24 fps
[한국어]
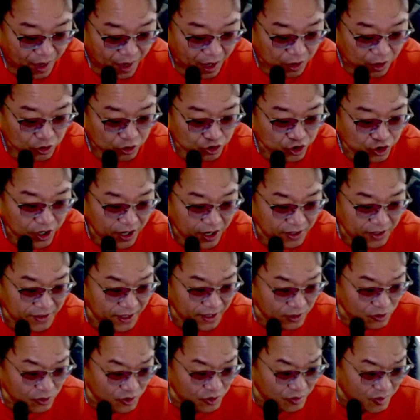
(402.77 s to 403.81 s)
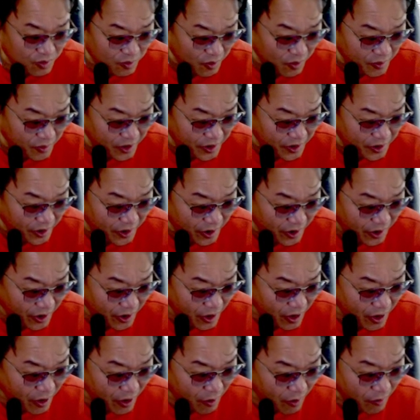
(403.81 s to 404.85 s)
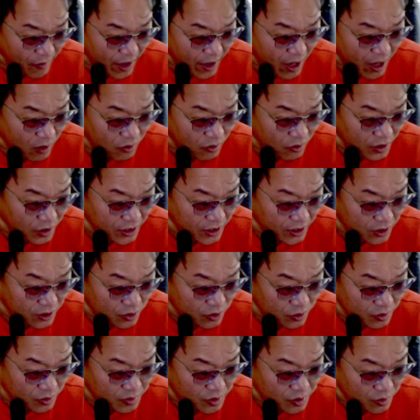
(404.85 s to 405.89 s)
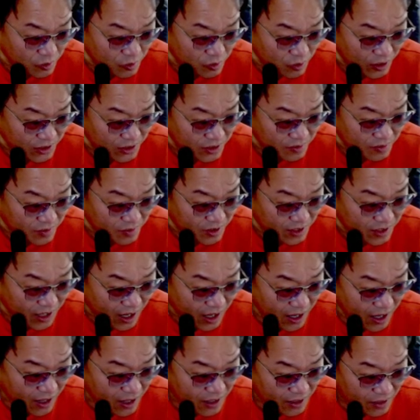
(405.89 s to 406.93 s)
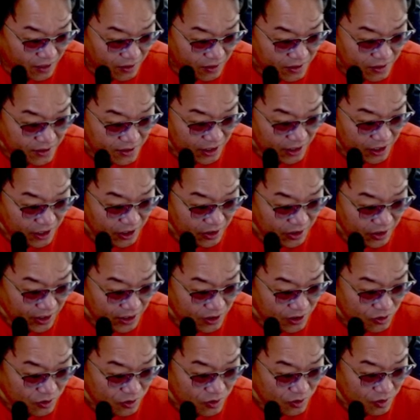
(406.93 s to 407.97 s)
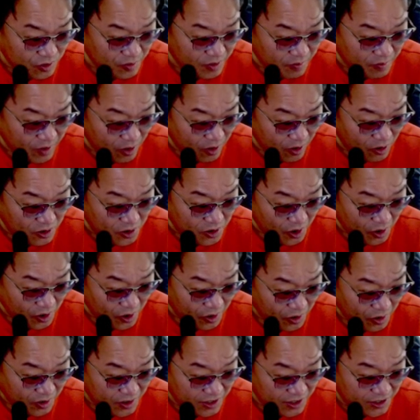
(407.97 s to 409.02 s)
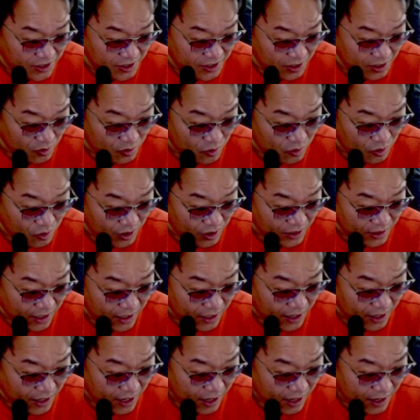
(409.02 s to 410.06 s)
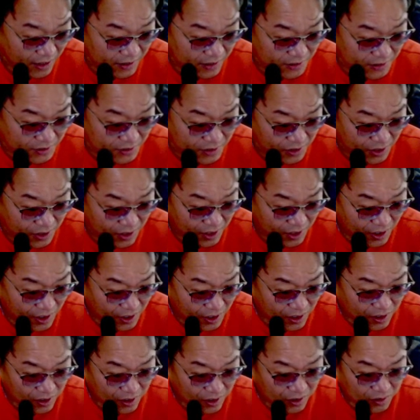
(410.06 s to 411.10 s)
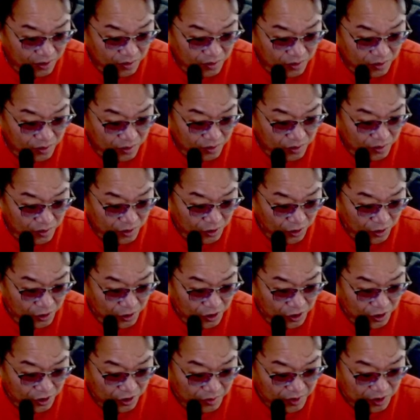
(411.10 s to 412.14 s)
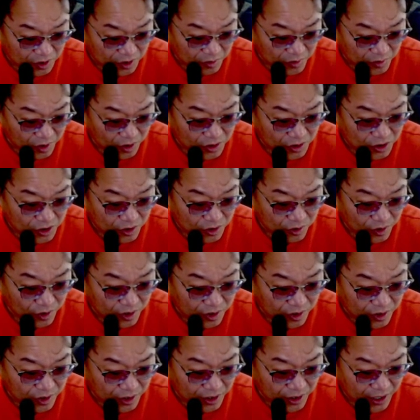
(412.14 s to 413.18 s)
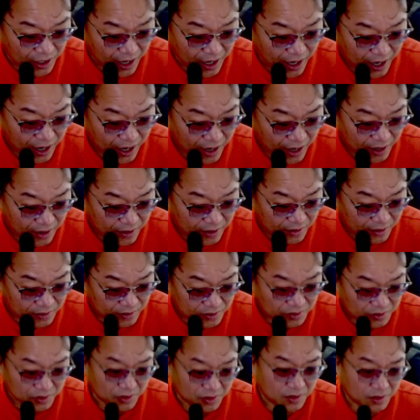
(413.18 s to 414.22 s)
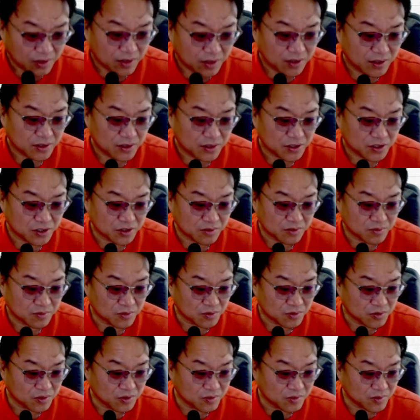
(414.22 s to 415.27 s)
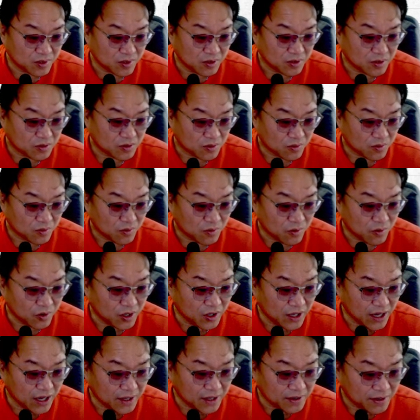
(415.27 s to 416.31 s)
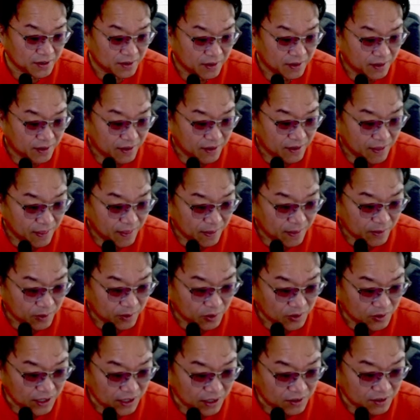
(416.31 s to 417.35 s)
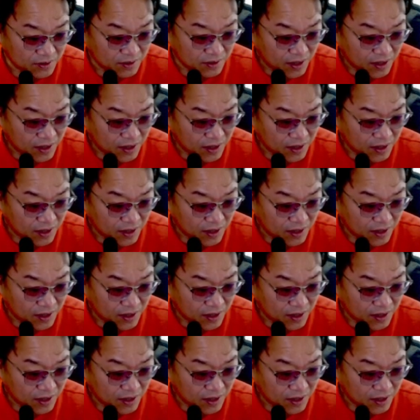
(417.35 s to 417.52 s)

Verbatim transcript: 최근에 수급을 보면요, 외국인이 수급이 좀 들어왔습니다. 그러나 기관의 수급이 별로죠. 그 이전에 좀 들어왔다가, 그죠? 연기금이 좀 던지고 있는 게, 그죠? 지금 수급을 좀 꼬이게 하는, 그리고 다른